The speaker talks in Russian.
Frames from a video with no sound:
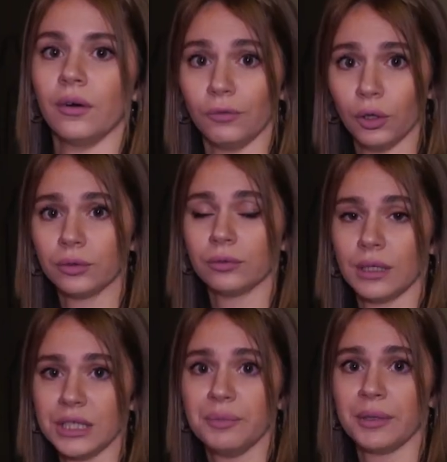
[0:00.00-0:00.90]
Вот у
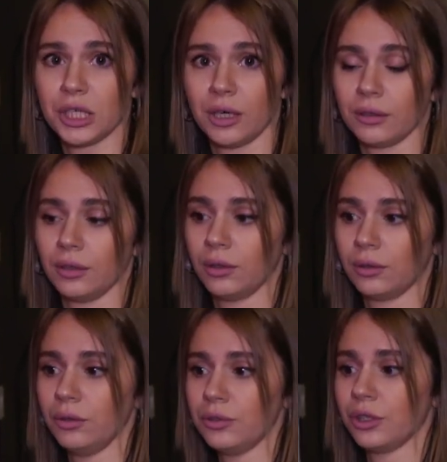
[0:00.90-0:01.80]
нас пожар.
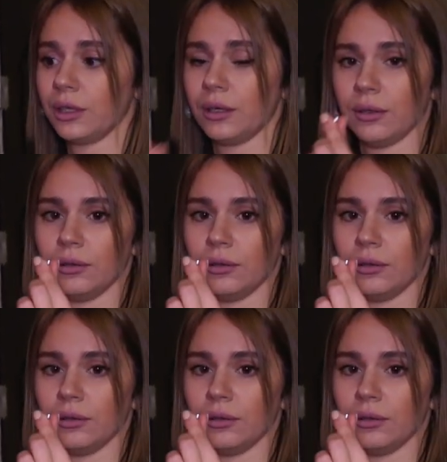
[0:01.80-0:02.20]
Ключика